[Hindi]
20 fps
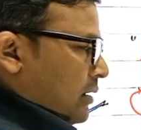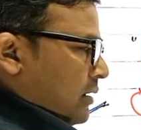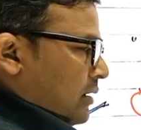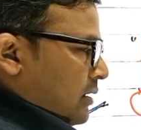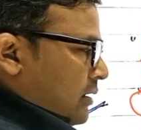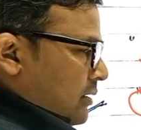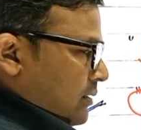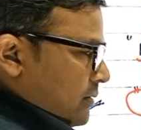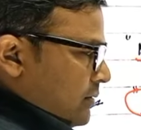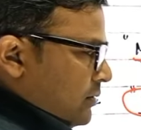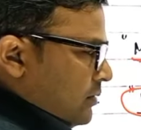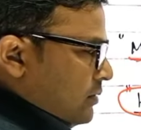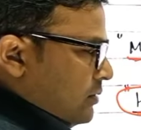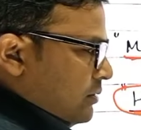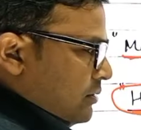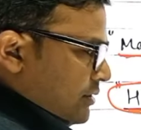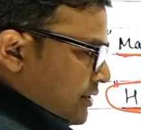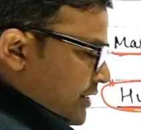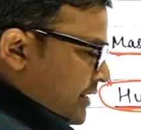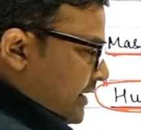
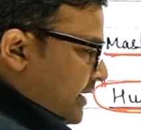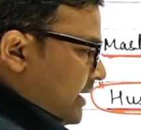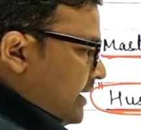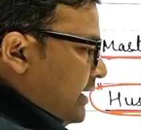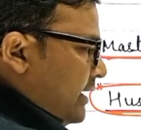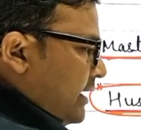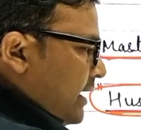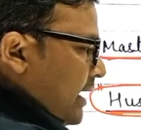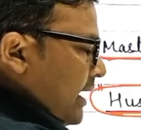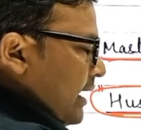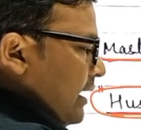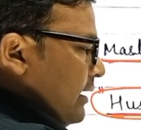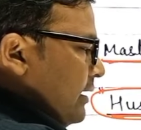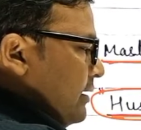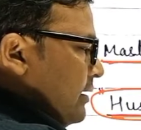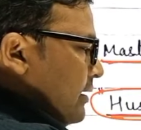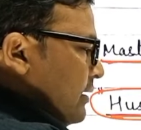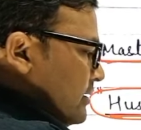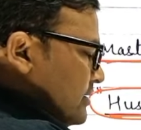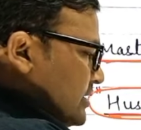ट्री की कहाँ
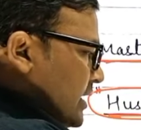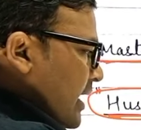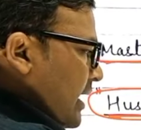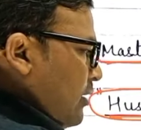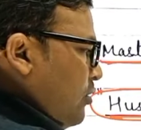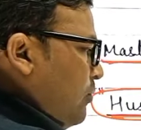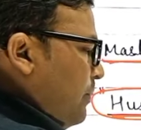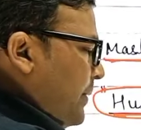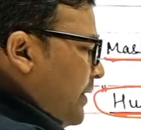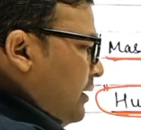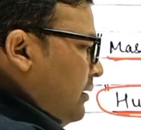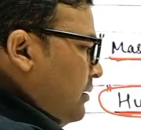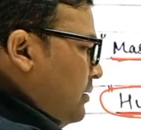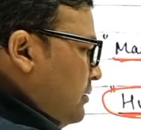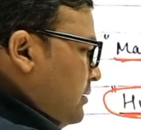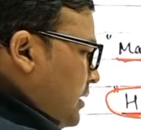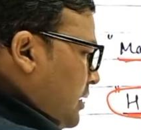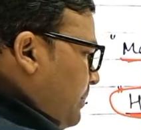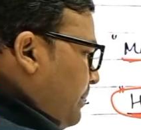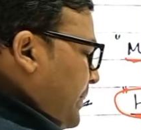छालों पर
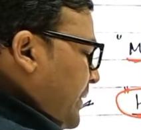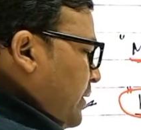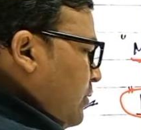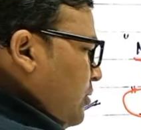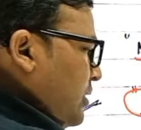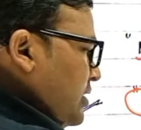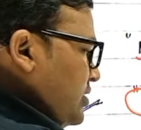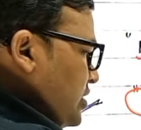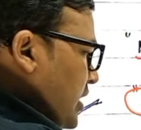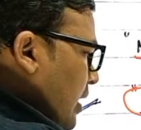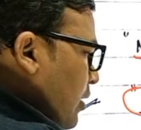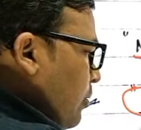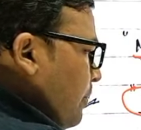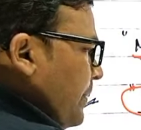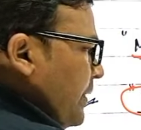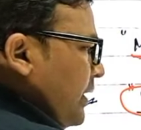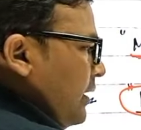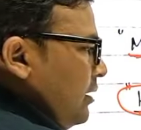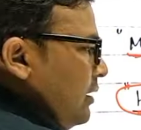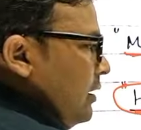यानी पेड़ों की छालों
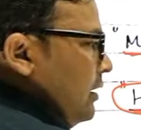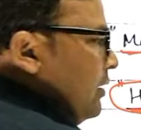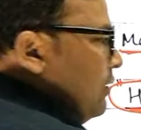पर